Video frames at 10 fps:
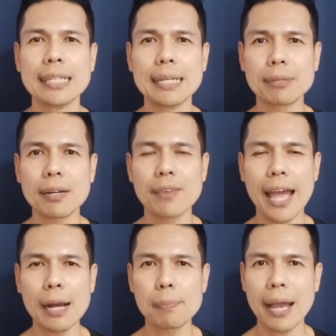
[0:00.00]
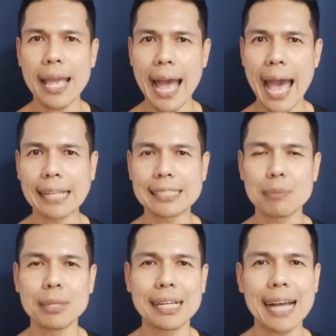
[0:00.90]
ดื่มกาแฟเข้าไปอาจ
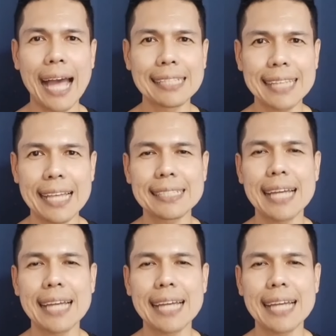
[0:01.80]
จะมีการใจ